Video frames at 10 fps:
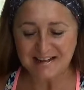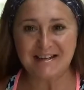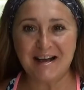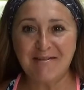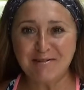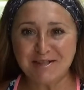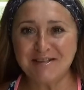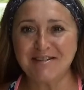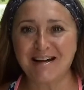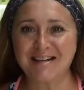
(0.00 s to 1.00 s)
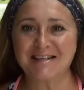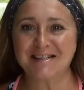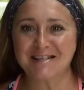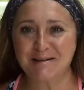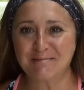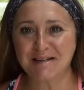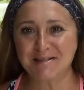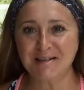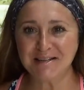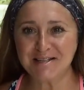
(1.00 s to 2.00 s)
Я очень рада за тебя.
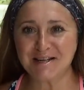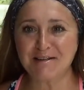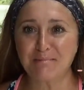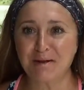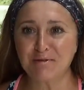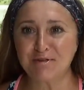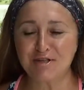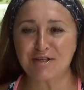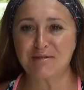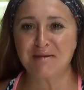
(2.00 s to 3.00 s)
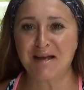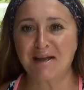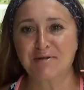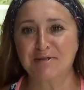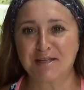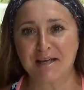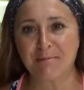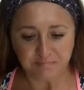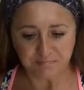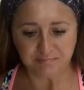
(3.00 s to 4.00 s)
Светочка, ты получишь от меня эту
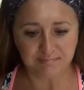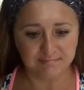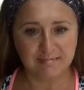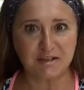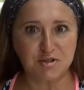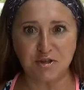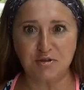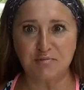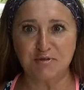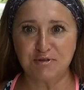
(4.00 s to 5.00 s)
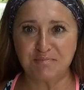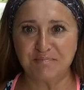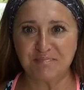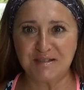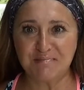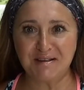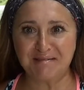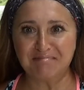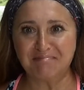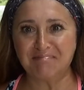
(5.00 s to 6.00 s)
схему. Так что я думаю,
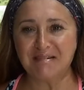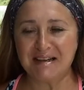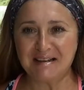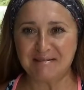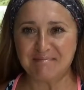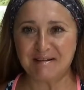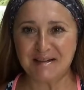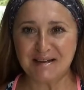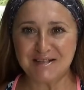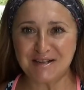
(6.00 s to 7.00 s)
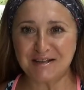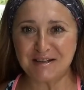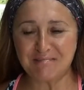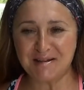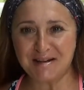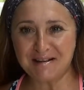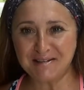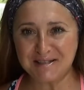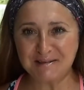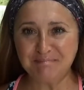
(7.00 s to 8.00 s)
тебе подарочек этот
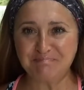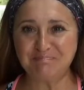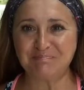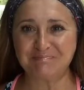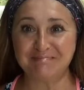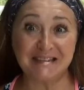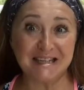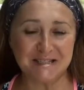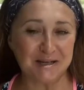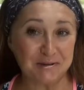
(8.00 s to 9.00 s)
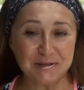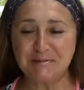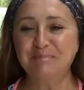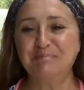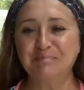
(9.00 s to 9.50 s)
понравится. Надеюсь.